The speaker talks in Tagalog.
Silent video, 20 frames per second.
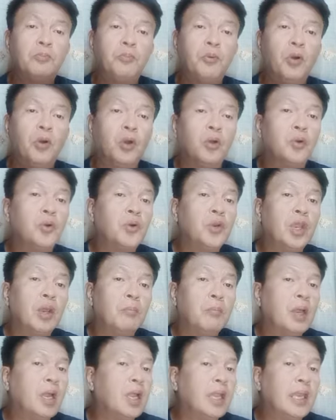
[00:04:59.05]
po ako ng
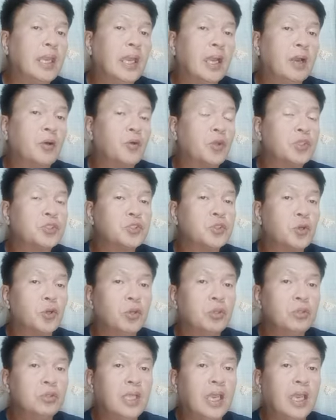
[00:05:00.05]
mga ilang orasyon